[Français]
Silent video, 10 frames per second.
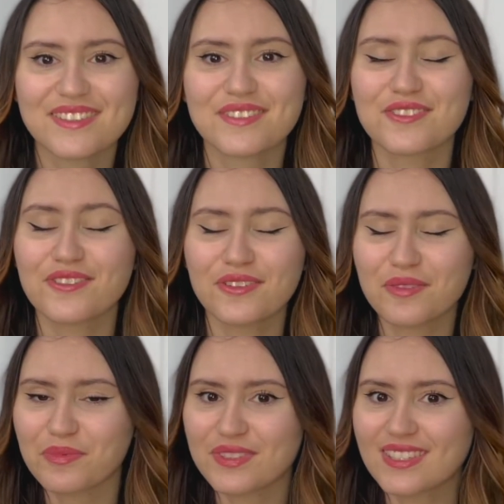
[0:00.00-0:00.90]
ce genre de
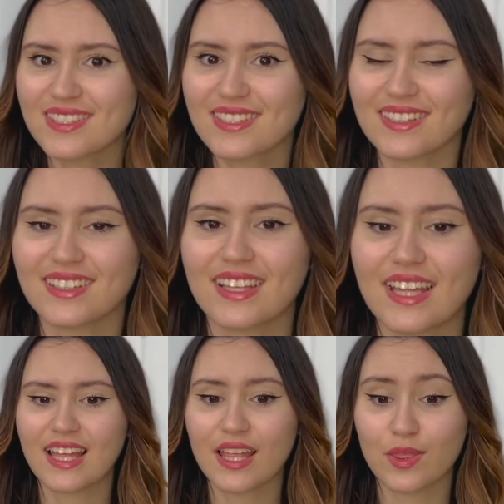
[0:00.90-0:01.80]
petits, euh,
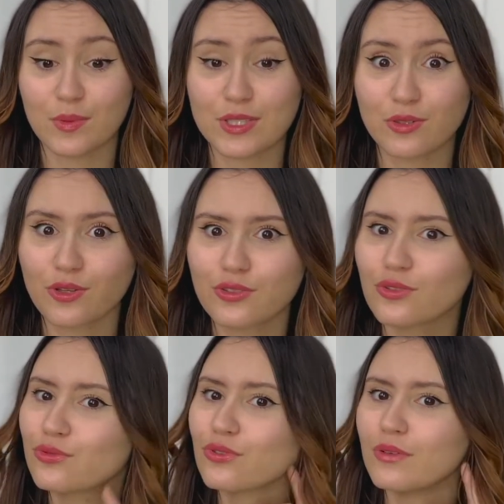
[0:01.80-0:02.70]
des petits trucs,
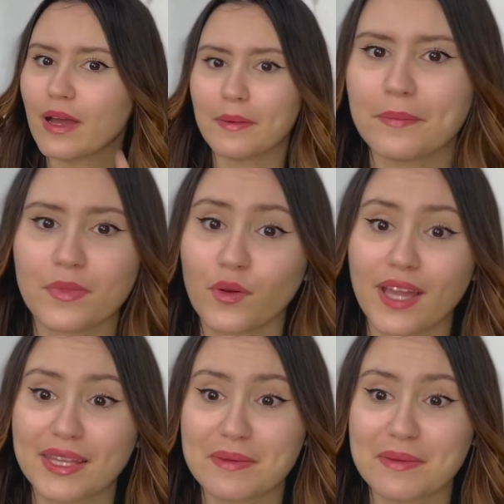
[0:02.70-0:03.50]
surtout, euh, bah, ne regardez